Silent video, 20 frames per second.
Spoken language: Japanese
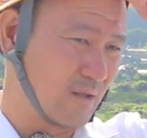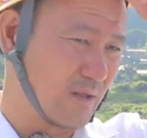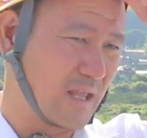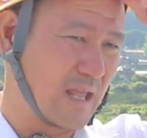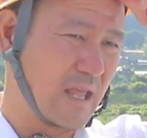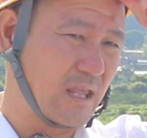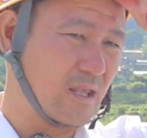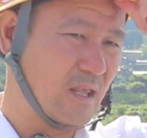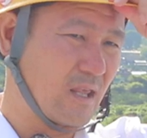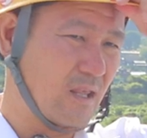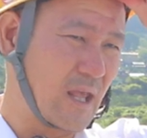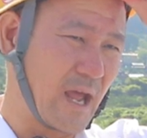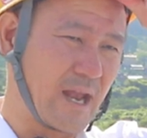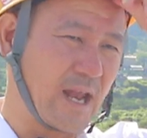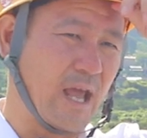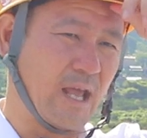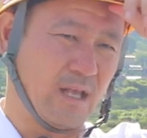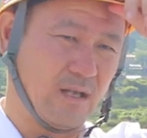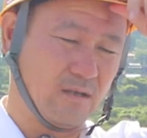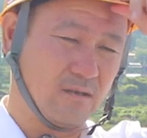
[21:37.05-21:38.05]
いよ、うん、やや
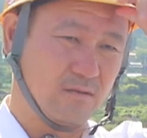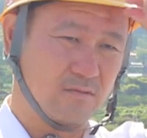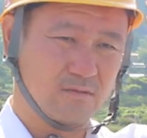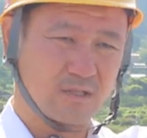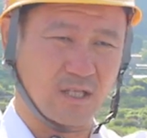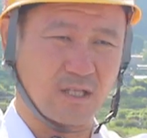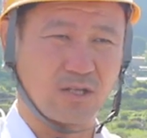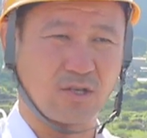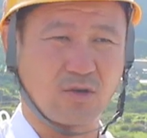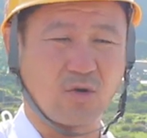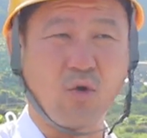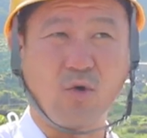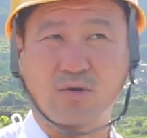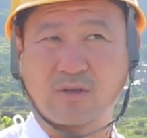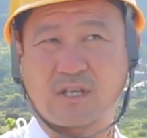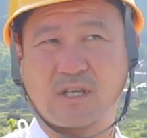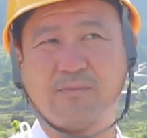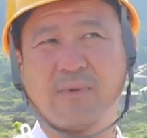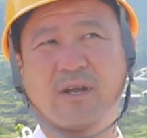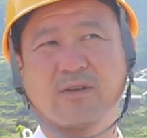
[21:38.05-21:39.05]
れだって今日
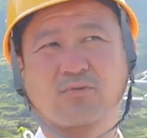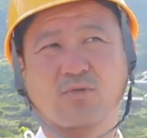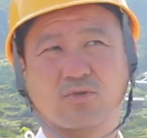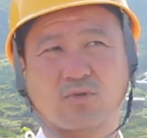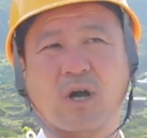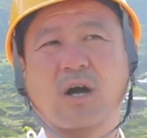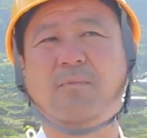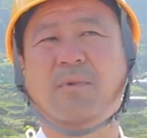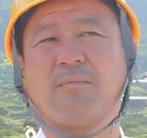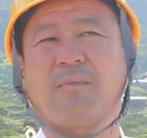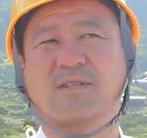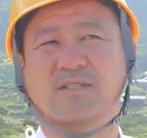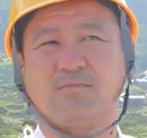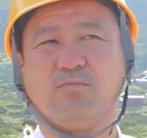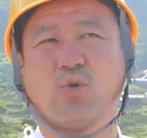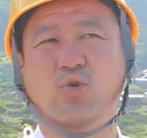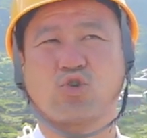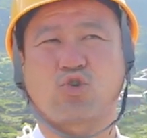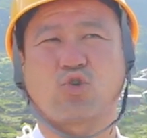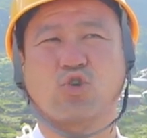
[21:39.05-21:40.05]
決めることがままず
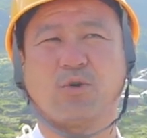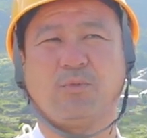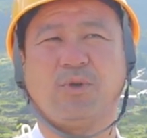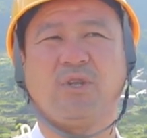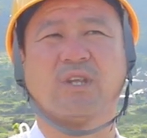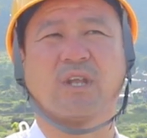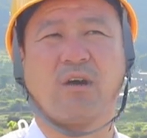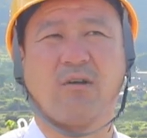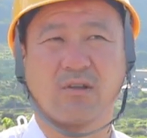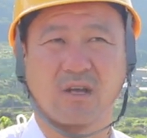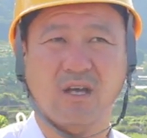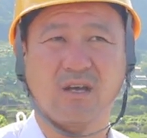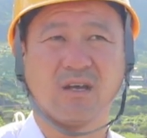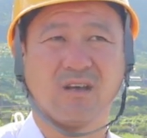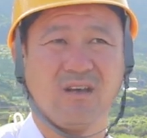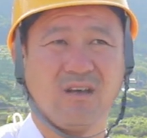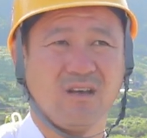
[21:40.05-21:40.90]
目標でもいいんだよね